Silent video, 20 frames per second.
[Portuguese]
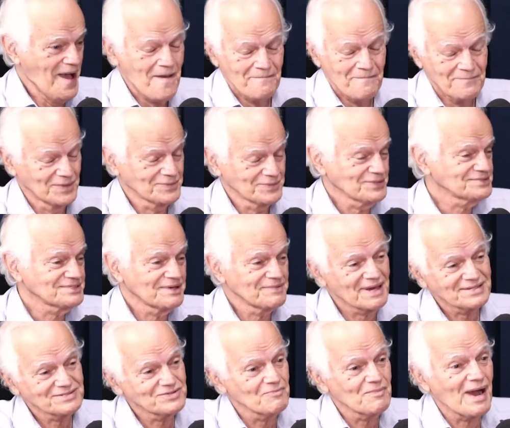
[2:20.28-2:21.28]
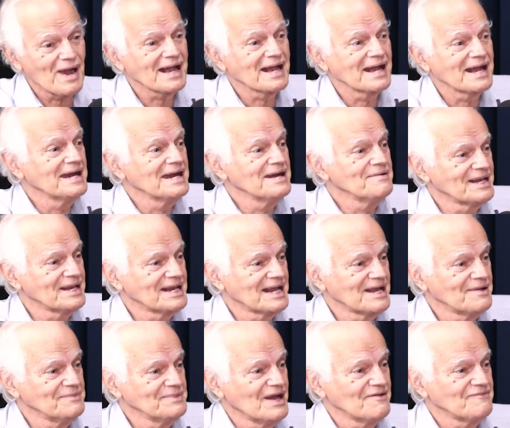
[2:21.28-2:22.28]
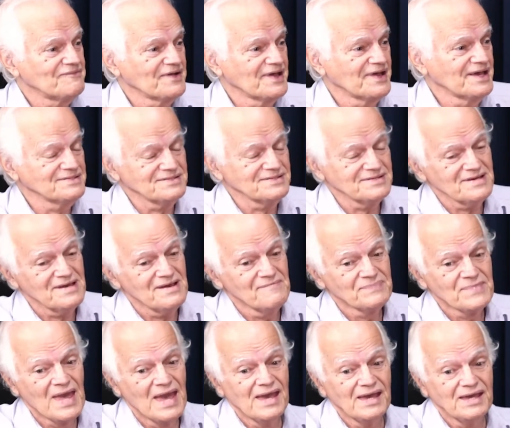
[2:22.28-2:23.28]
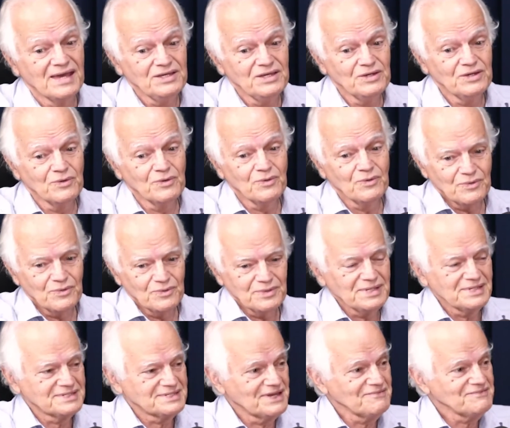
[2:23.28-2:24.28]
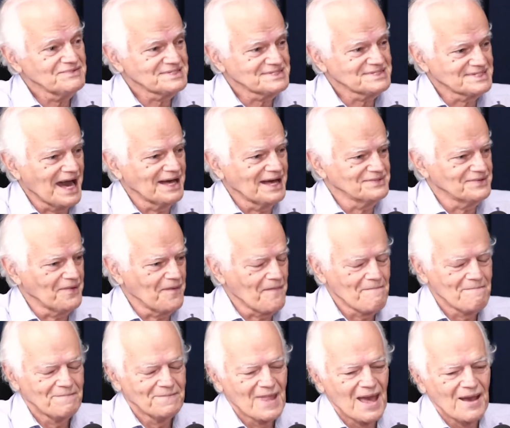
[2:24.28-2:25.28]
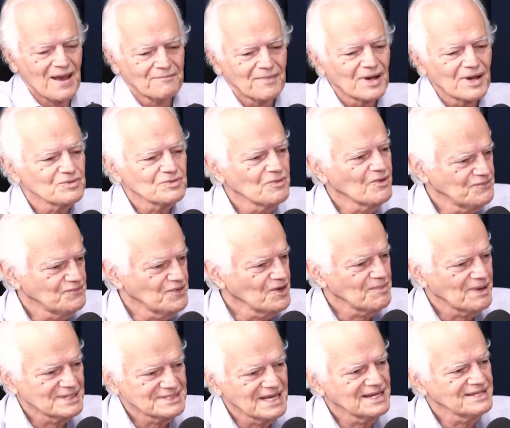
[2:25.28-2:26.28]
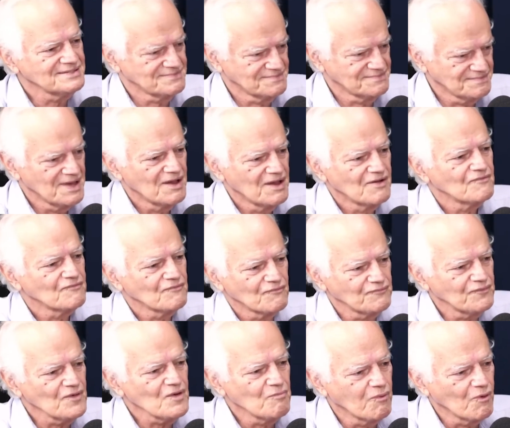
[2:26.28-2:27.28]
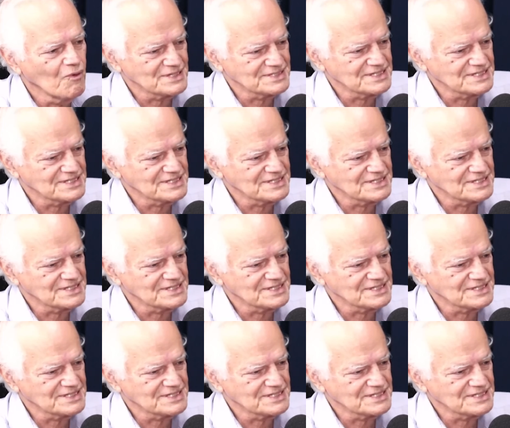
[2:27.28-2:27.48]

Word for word: eu sabia que tinha uma câmera na minha frente e o entrevistado. Mas o meu filho, mas ele foi boa essa